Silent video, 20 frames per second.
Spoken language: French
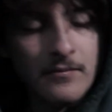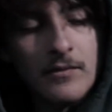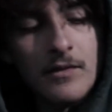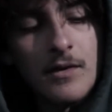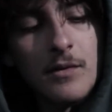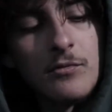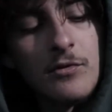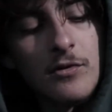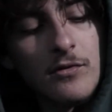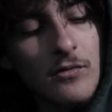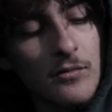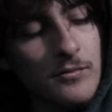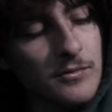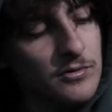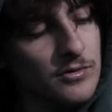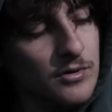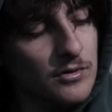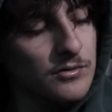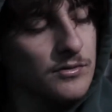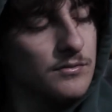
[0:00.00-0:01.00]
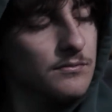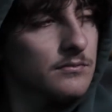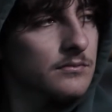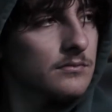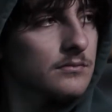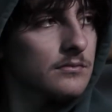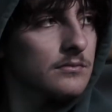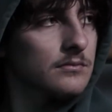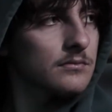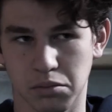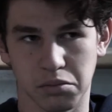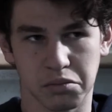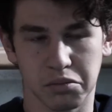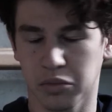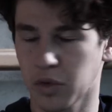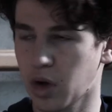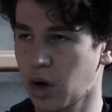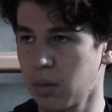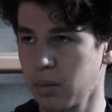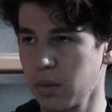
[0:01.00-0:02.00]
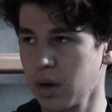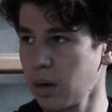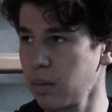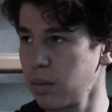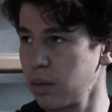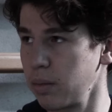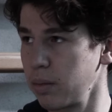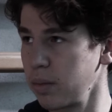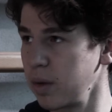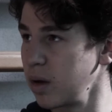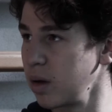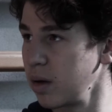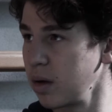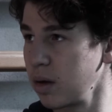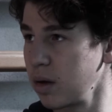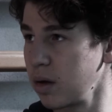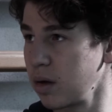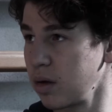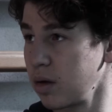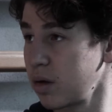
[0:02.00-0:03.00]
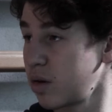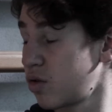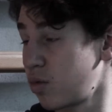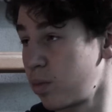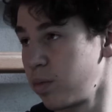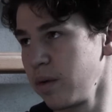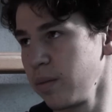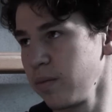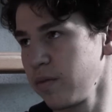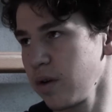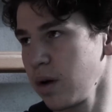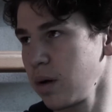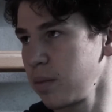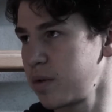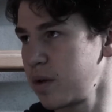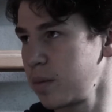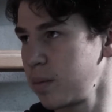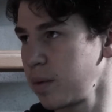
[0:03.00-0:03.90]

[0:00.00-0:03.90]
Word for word: T'as besoin de combien aujourd'hui Comme d'hab, mais si tu pouvais me faire un petit